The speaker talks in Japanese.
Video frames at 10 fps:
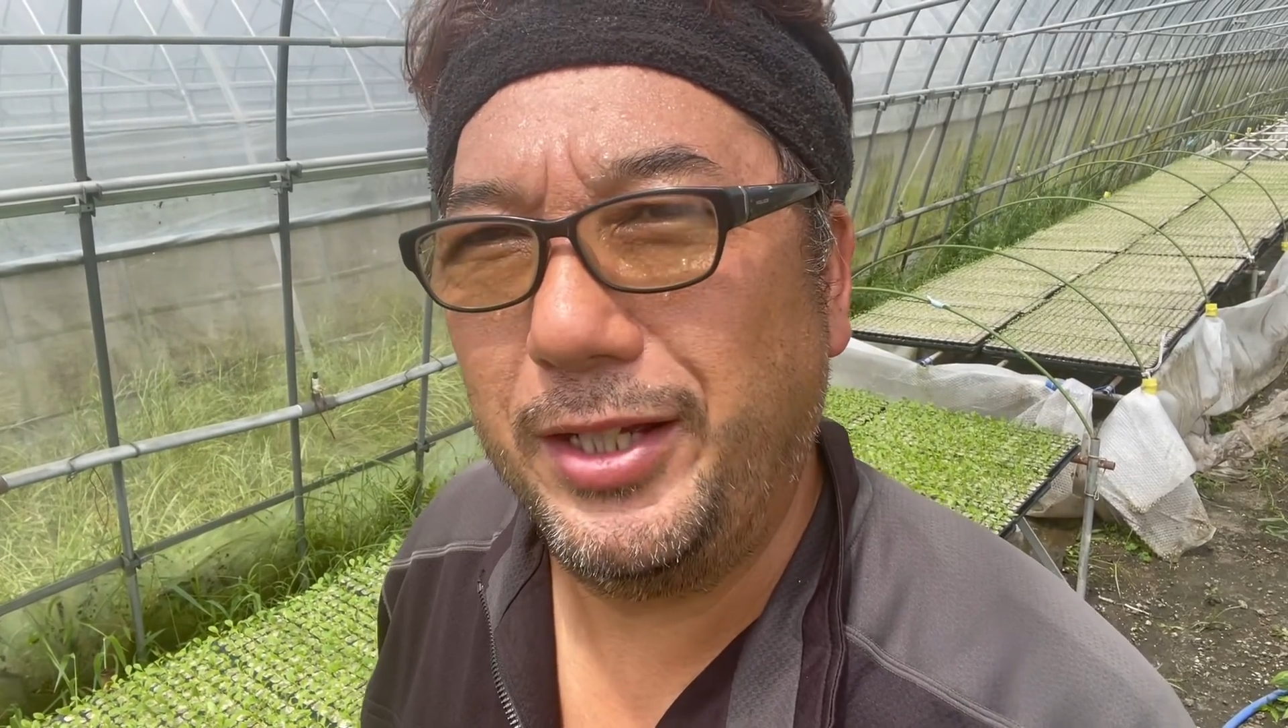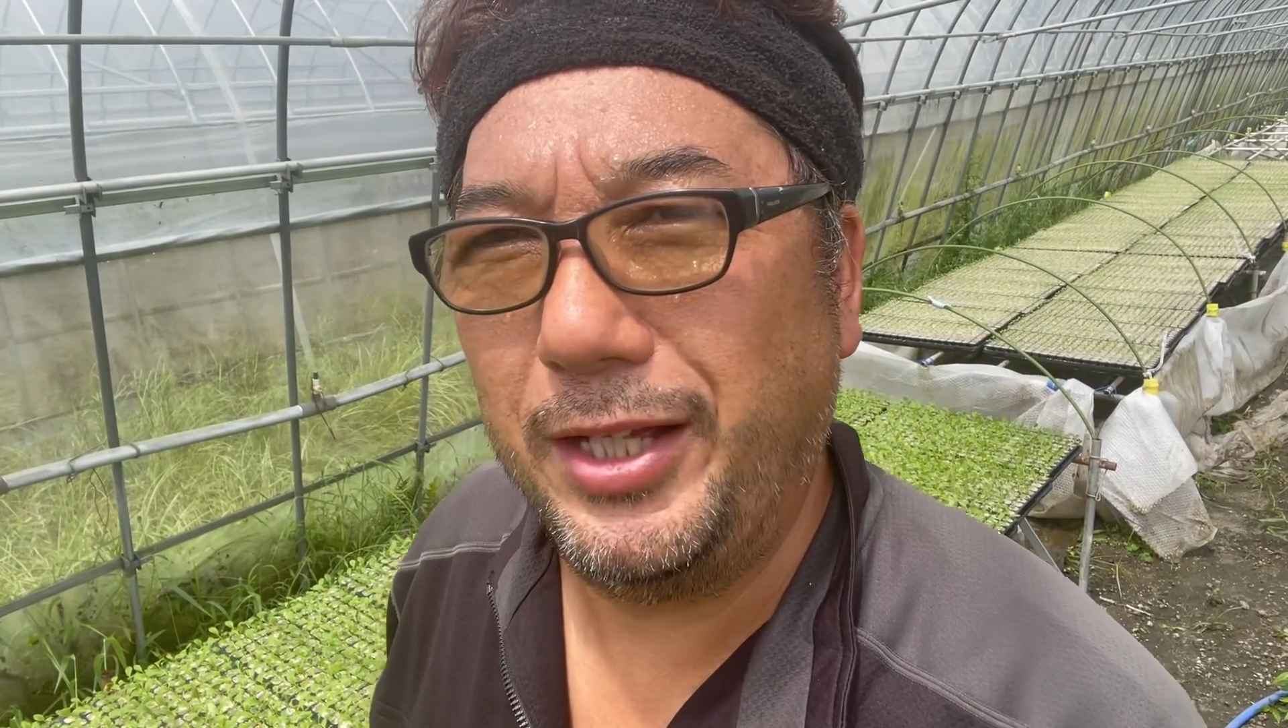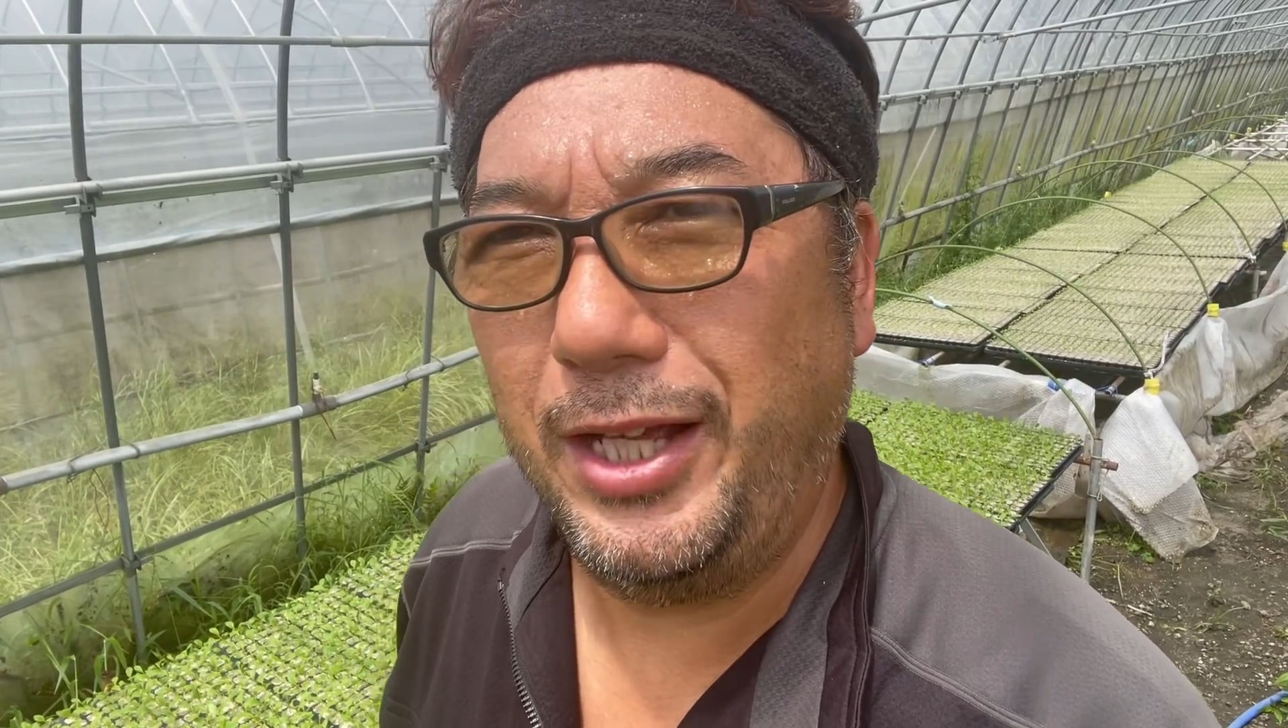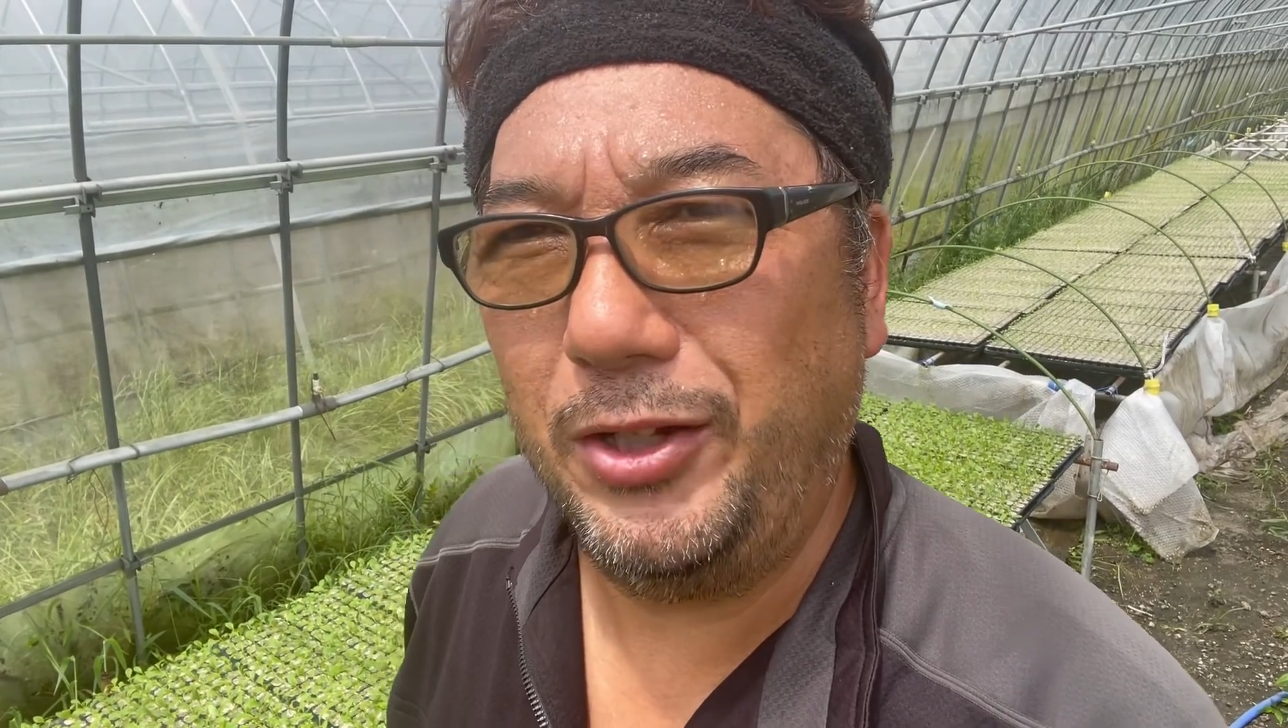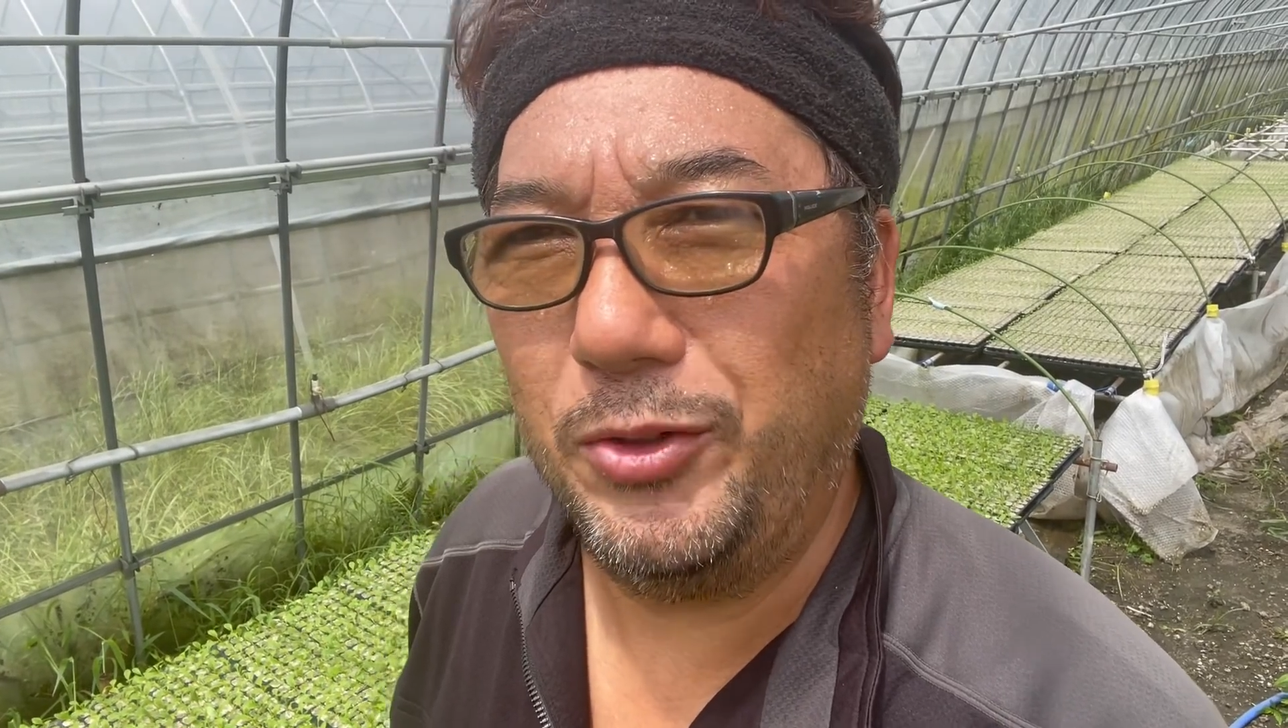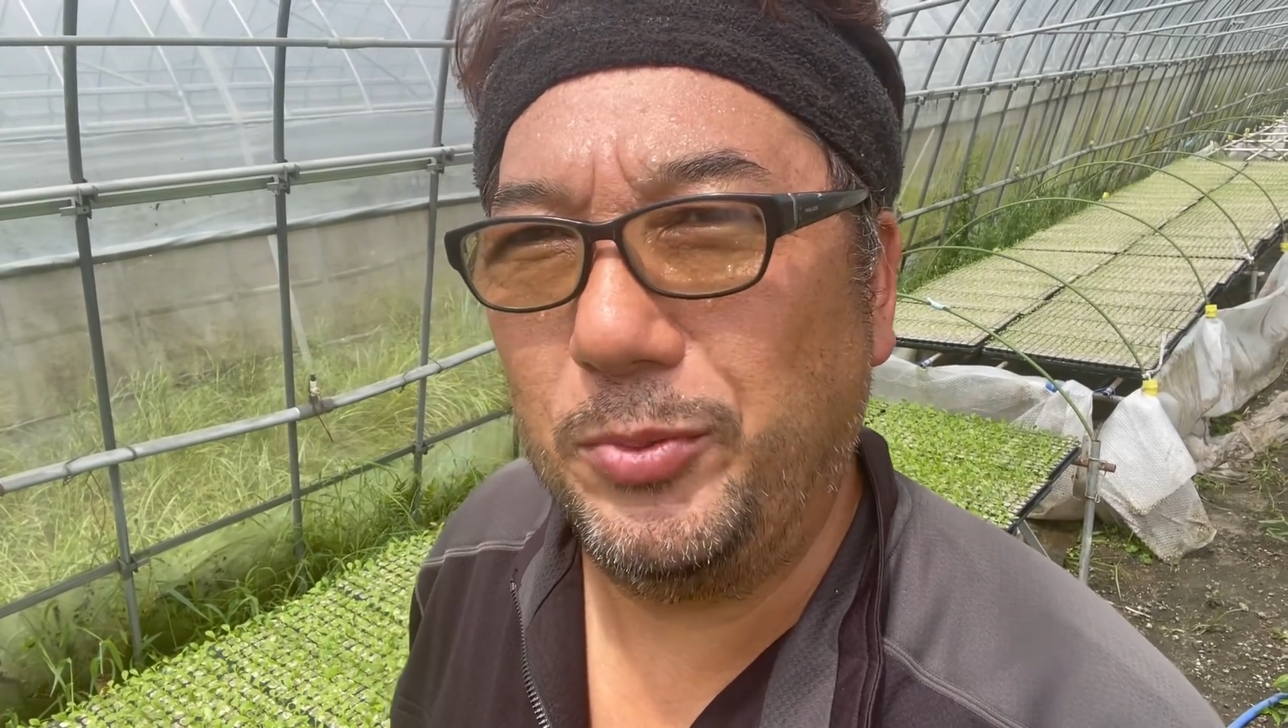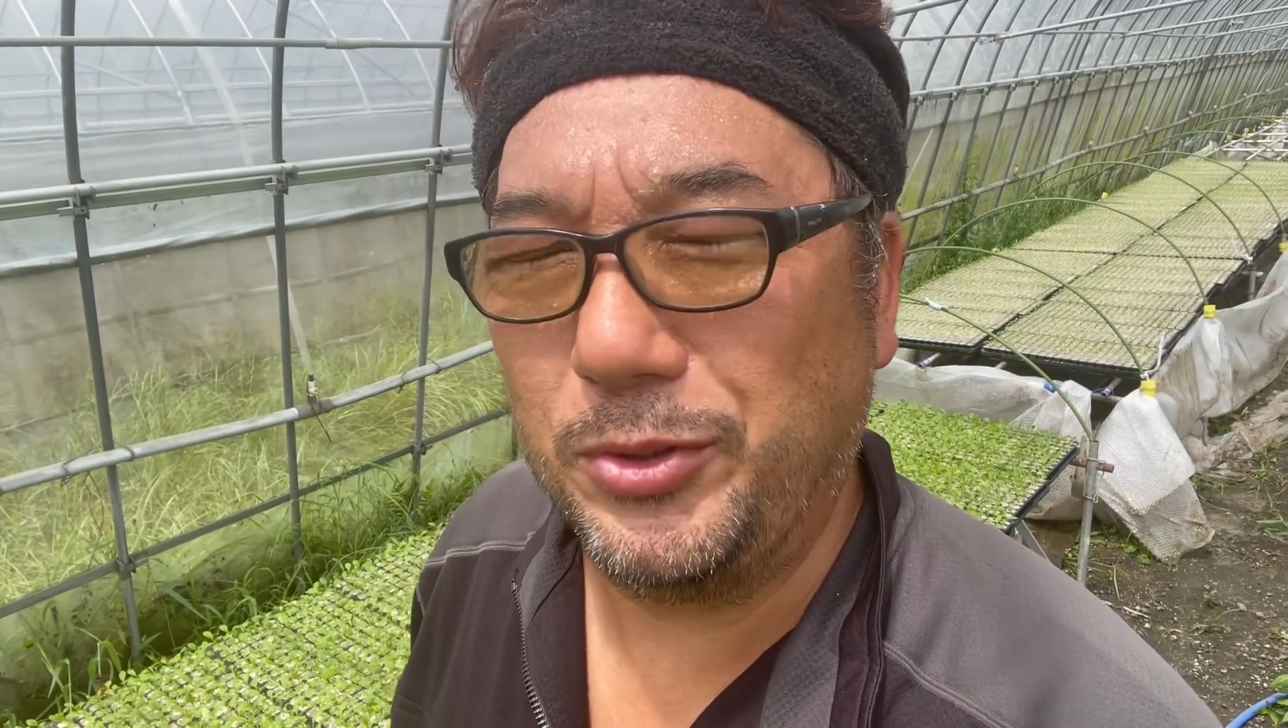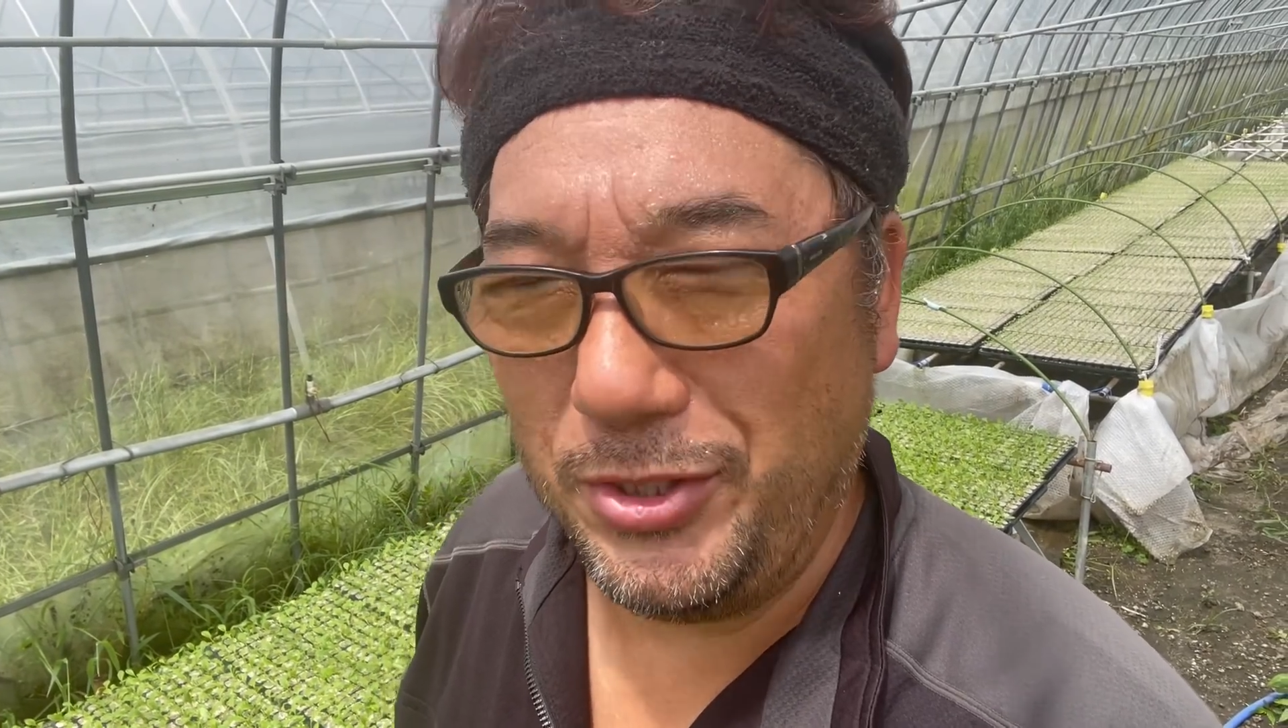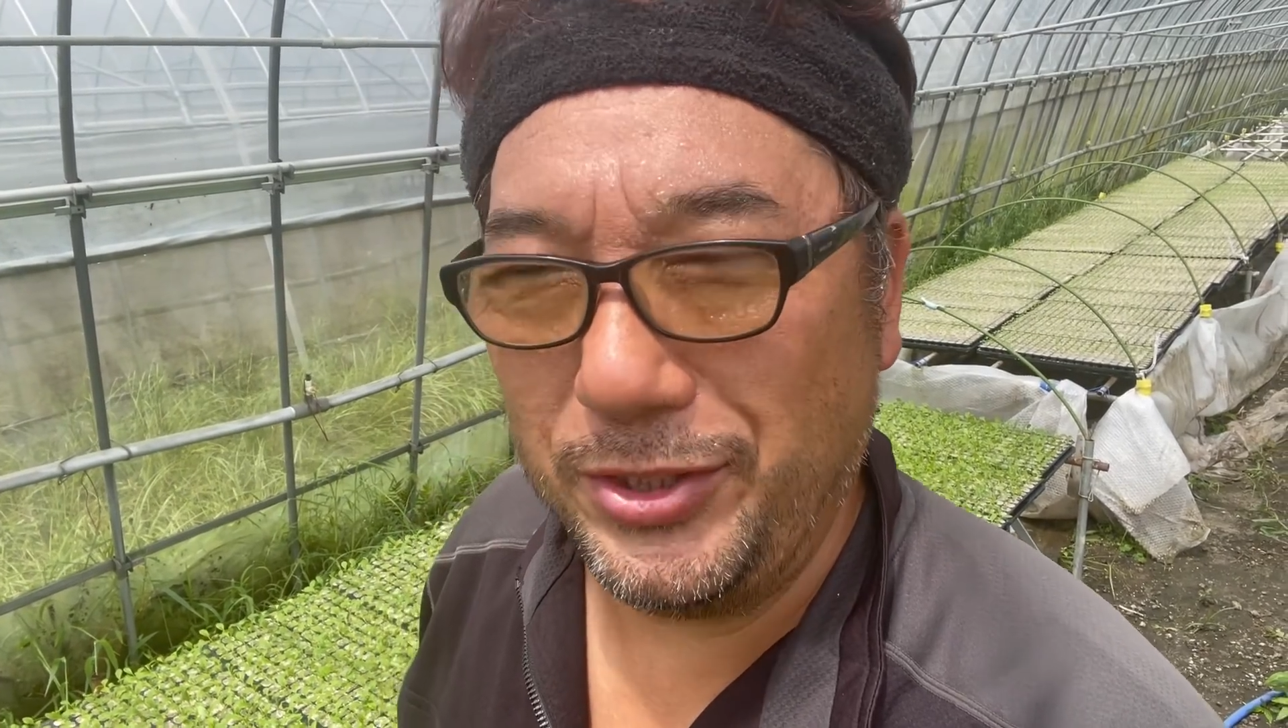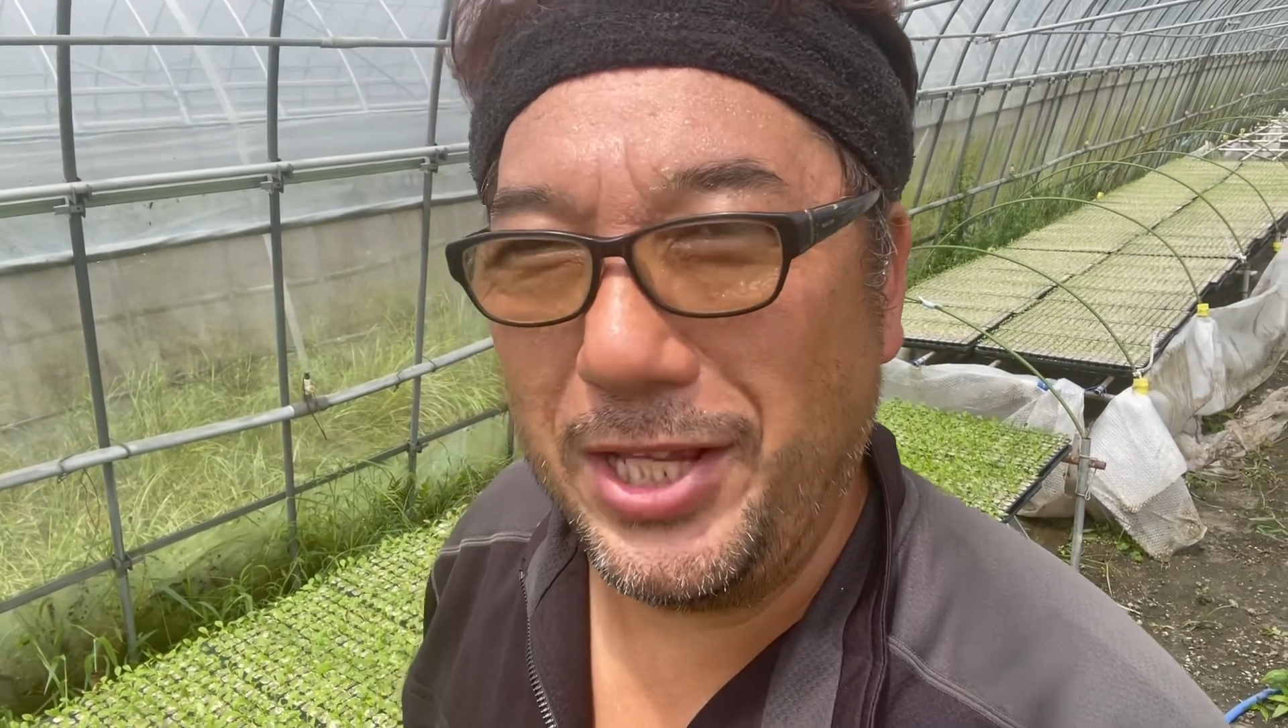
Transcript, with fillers: あの僕の